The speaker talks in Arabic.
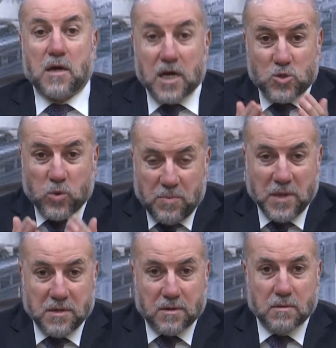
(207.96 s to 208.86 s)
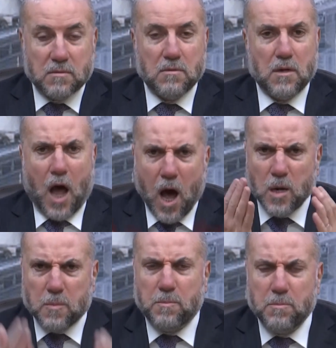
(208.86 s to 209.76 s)
غزوة بدر
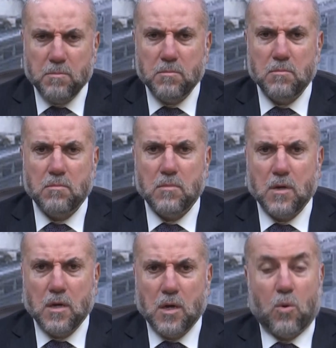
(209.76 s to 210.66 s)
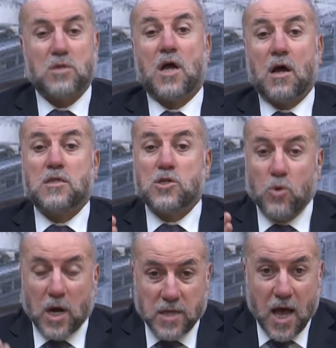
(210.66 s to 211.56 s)
الحرب وسقط
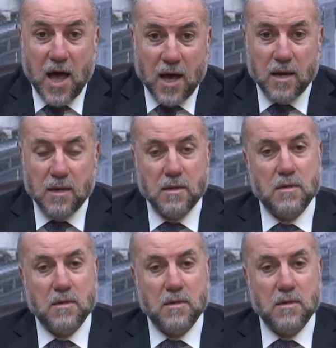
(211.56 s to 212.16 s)
شهداء